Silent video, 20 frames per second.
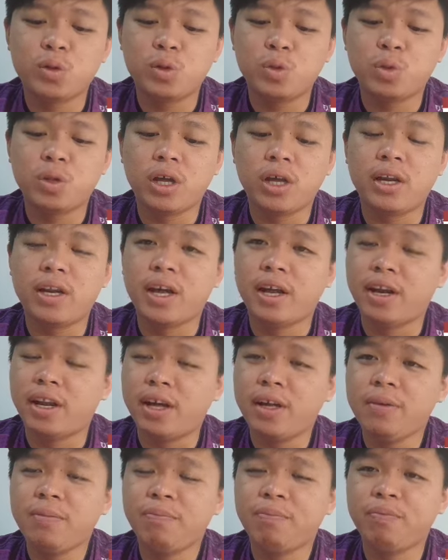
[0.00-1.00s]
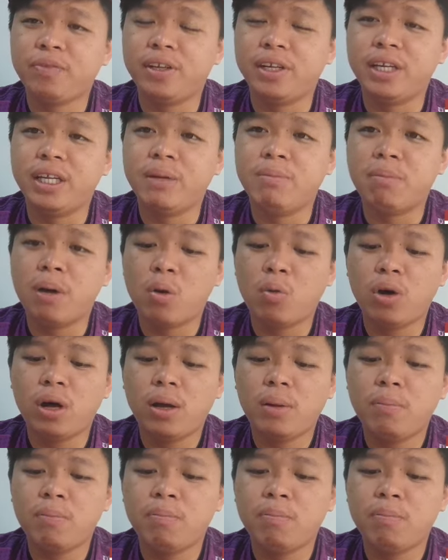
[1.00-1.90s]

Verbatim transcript: juta dana di bawah